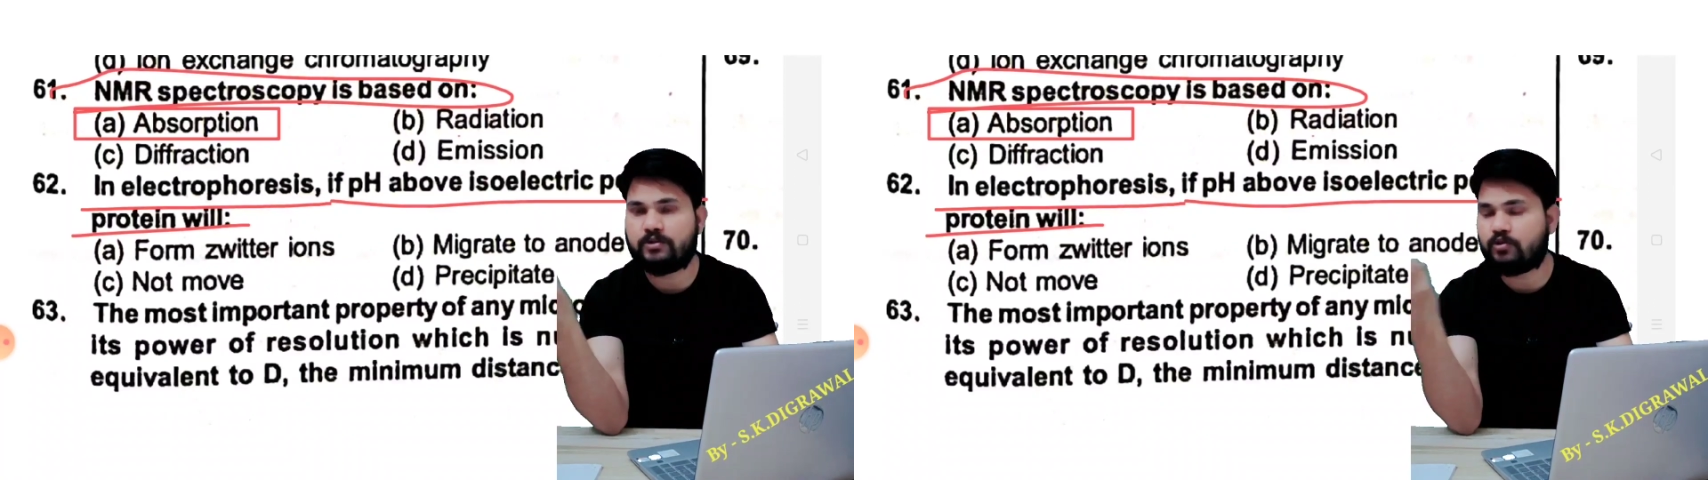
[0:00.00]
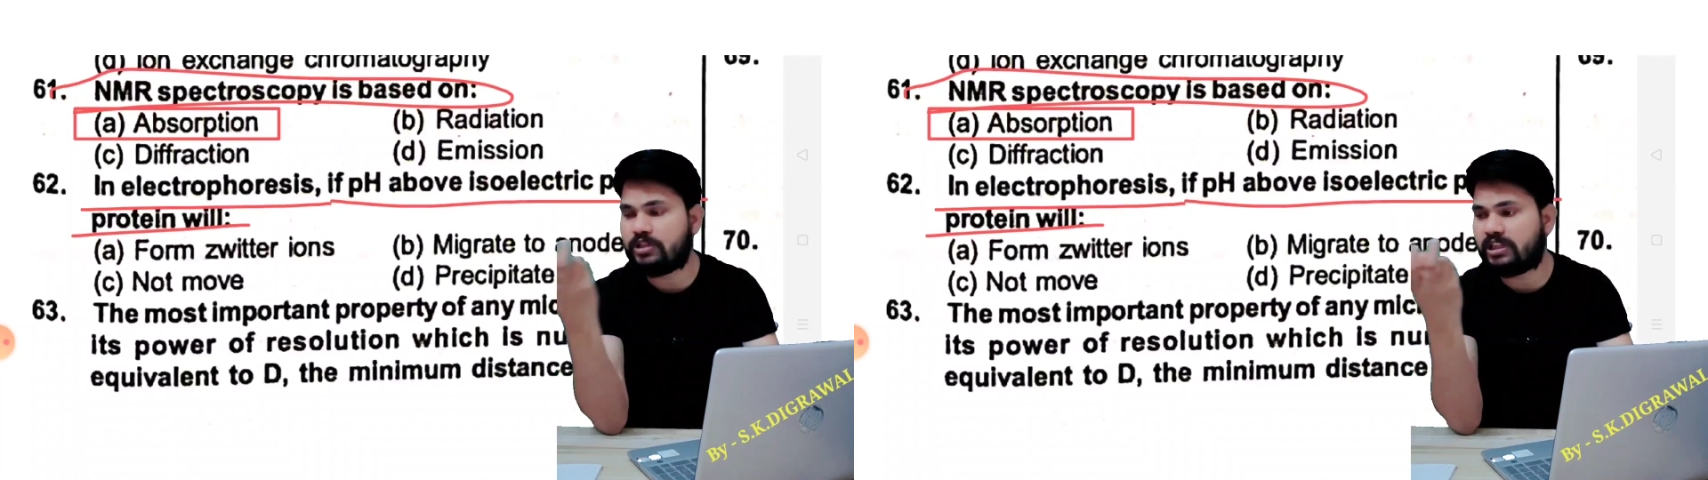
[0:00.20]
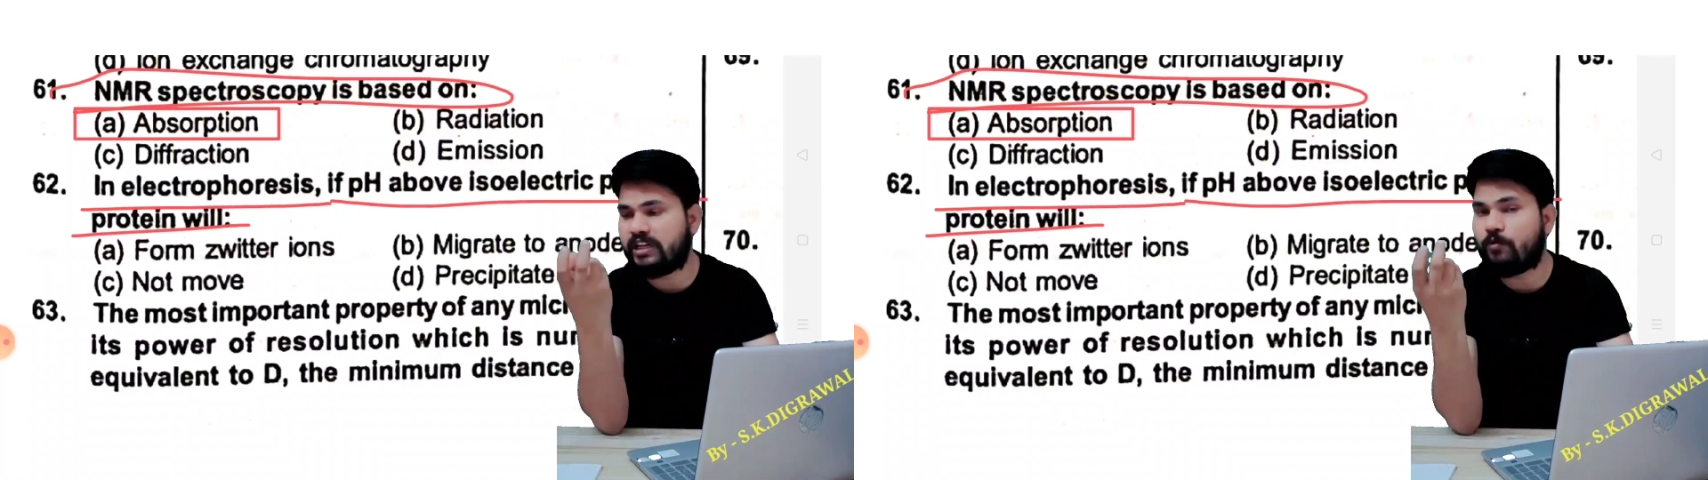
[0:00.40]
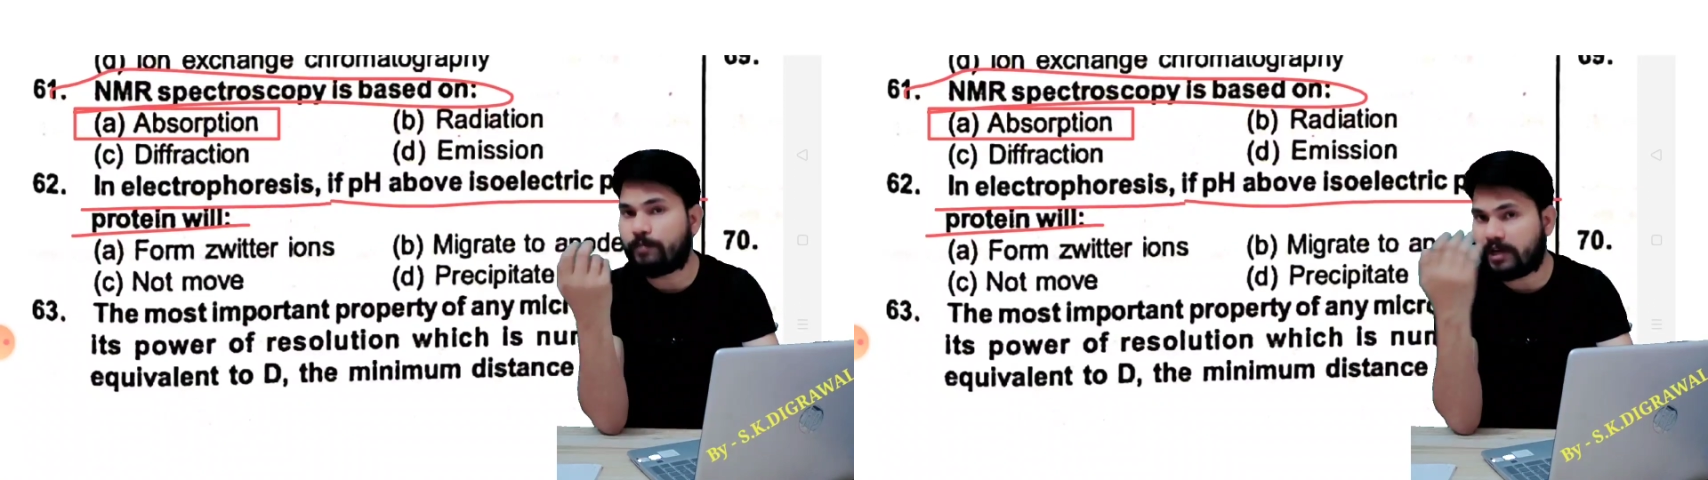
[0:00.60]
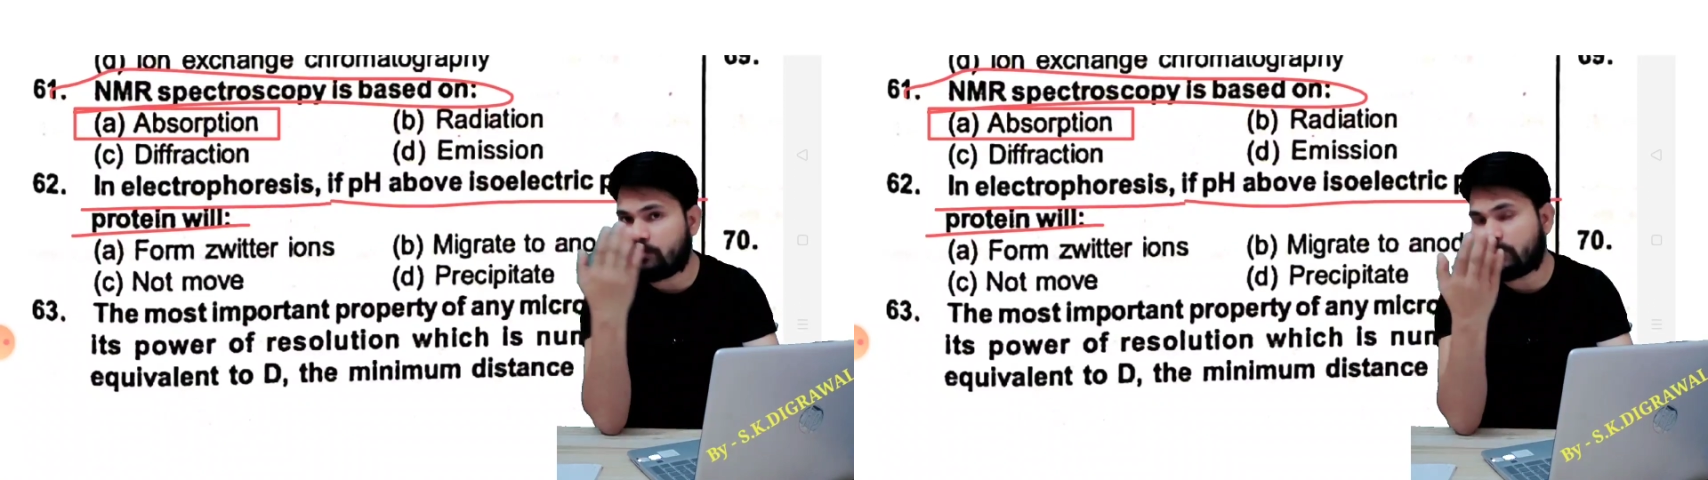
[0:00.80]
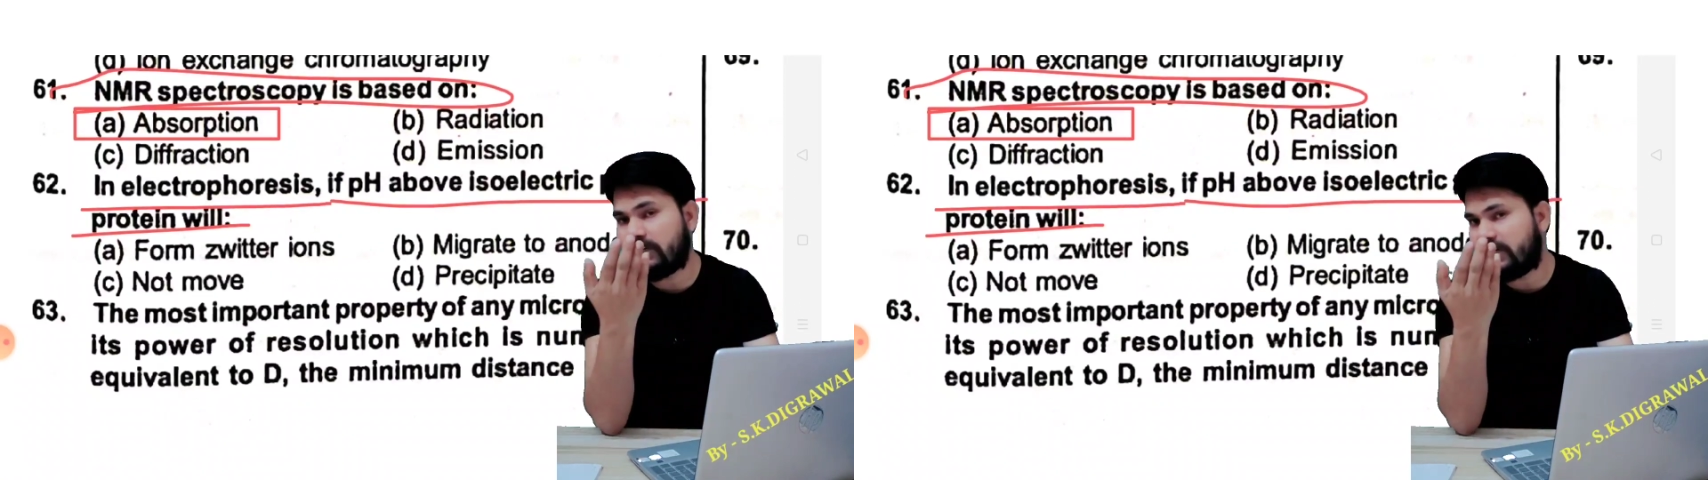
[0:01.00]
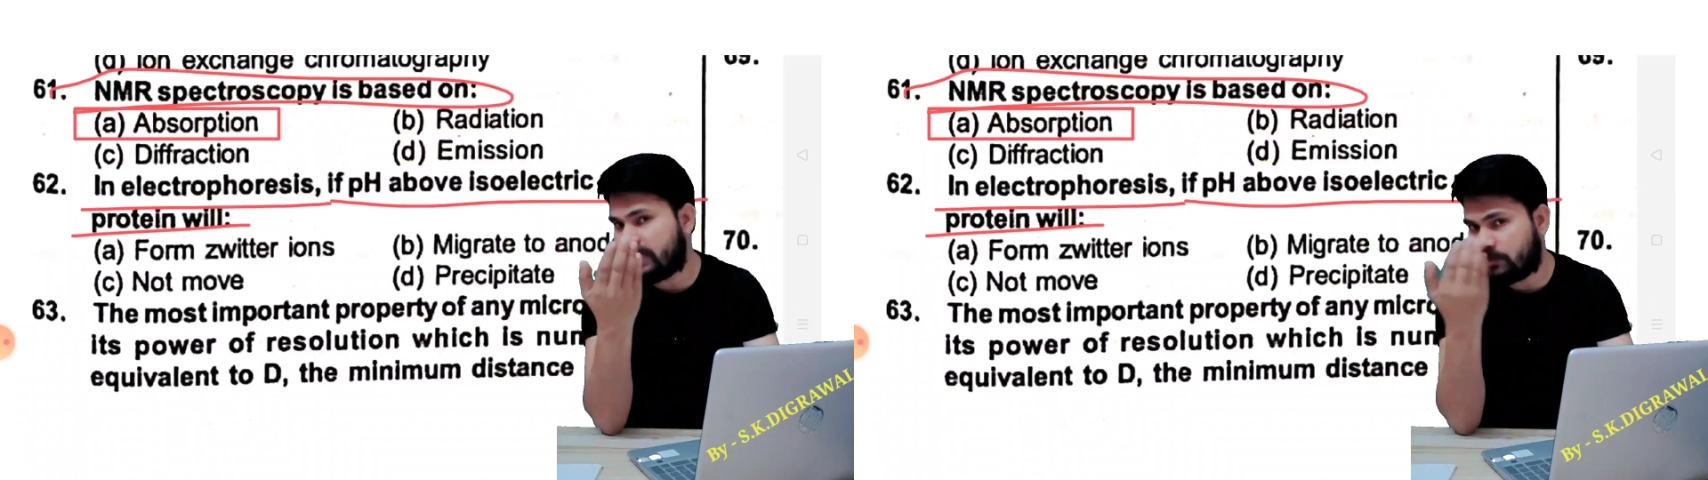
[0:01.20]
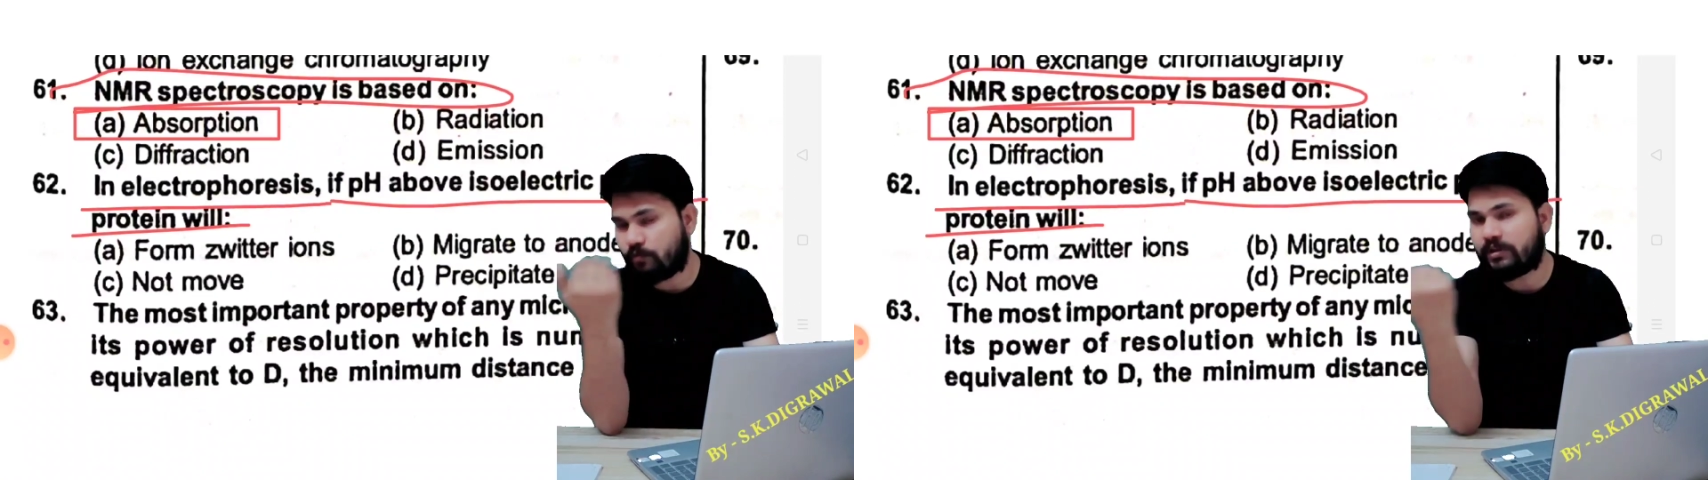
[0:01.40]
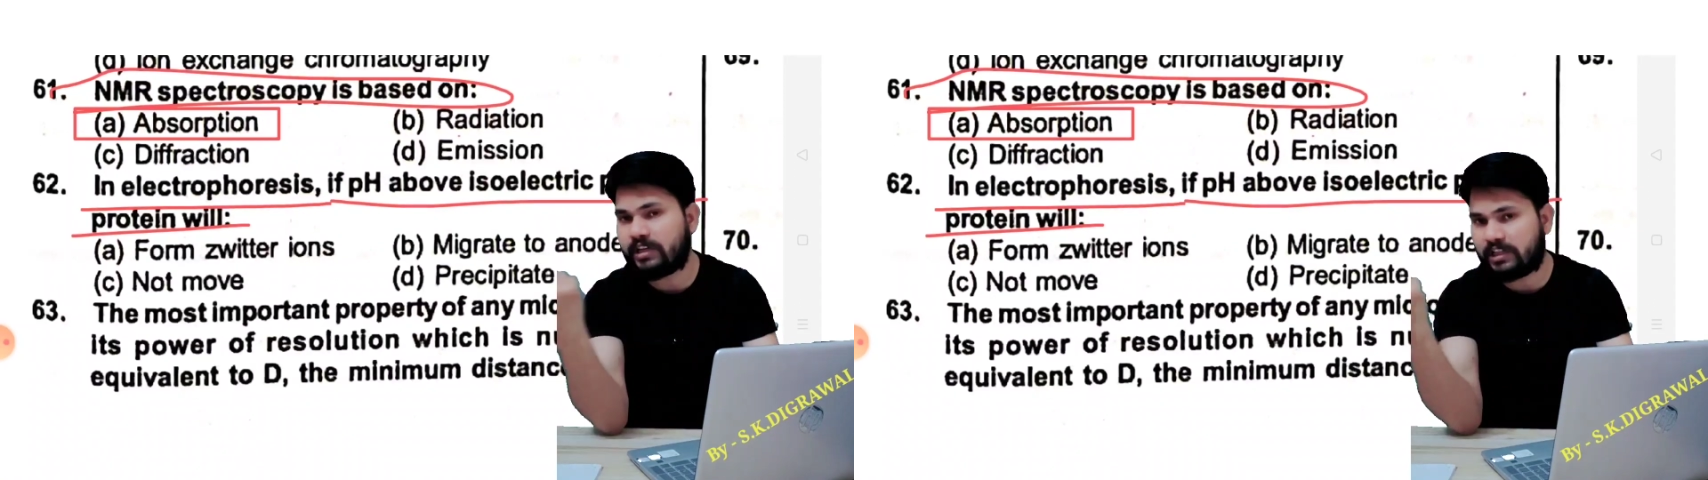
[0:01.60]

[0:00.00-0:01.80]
तो जितनी ऊपर है उतनी नेगेटिव